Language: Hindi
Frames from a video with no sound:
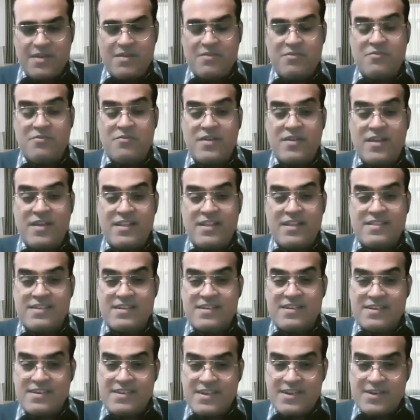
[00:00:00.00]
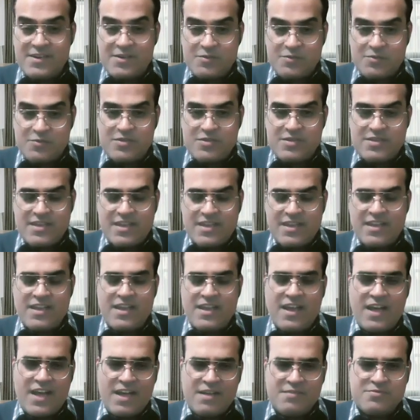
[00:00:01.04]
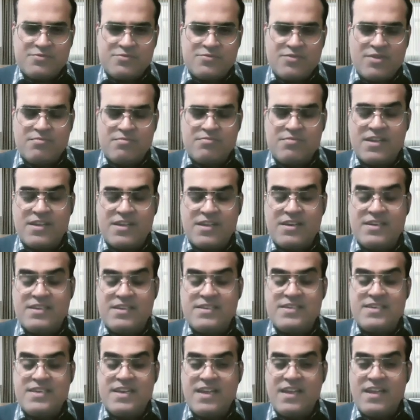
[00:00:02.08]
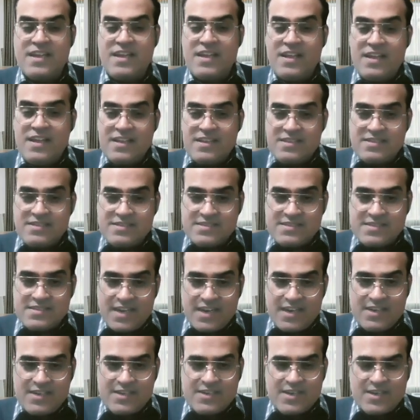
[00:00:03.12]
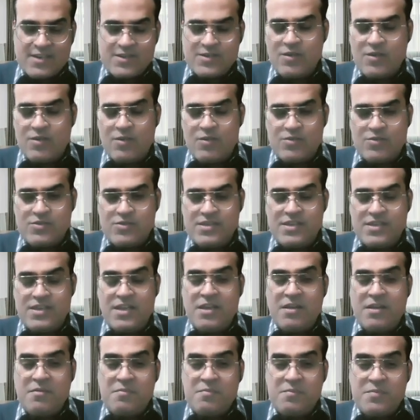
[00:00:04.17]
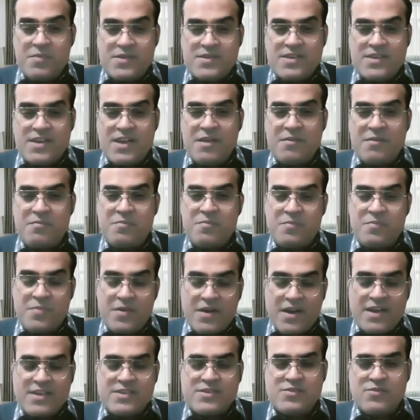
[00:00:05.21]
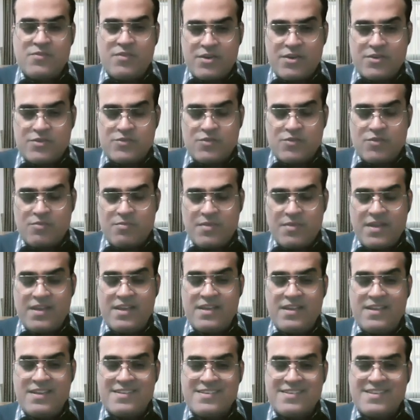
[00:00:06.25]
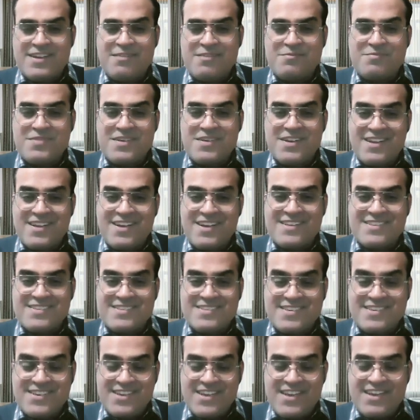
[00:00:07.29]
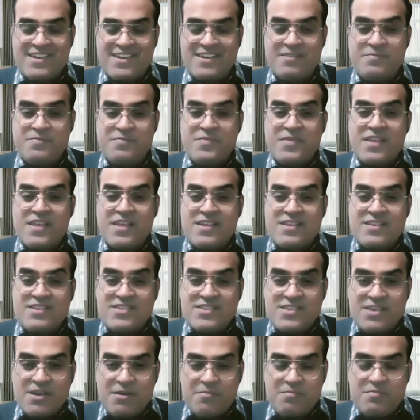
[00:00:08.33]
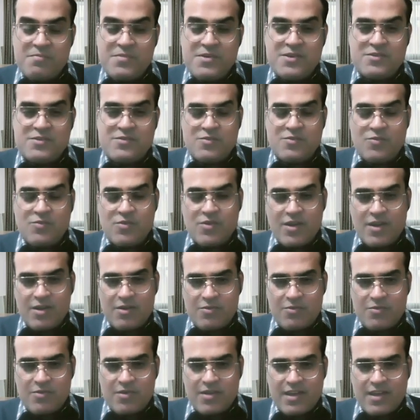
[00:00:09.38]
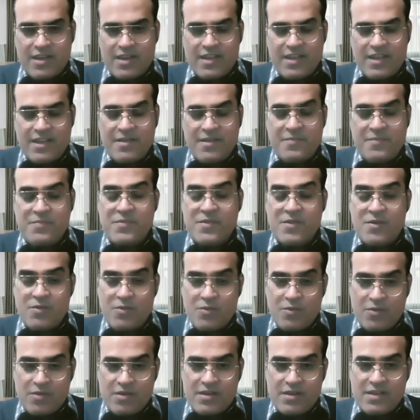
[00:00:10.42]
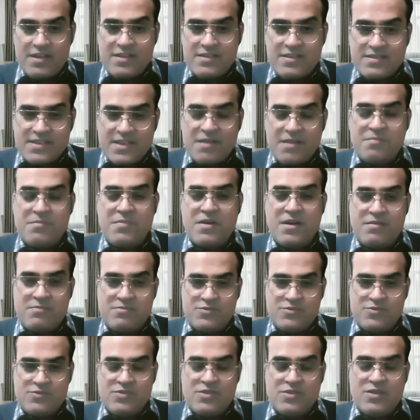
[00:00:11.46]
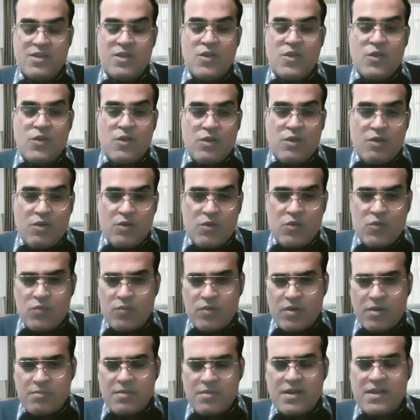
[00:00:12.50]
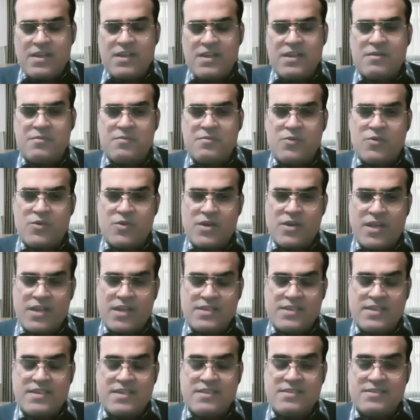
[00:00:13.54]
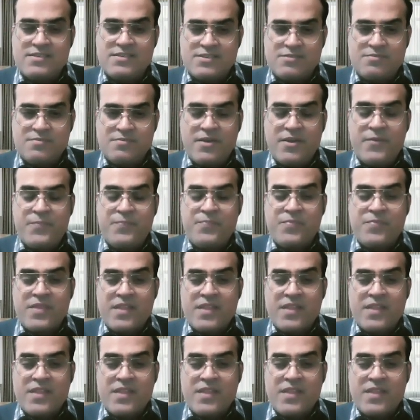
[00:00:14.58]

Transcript: में वेल्थ क्रिएट होती है आप स्वयं देख लीजिए जैन टेक्नोलॉजी पिछले पांच वर्षों में इस कंपनी का शेयर 26 गुना हो गया है और इसके बावजूद नोवामा की रिपोर्ट आई है जिसमें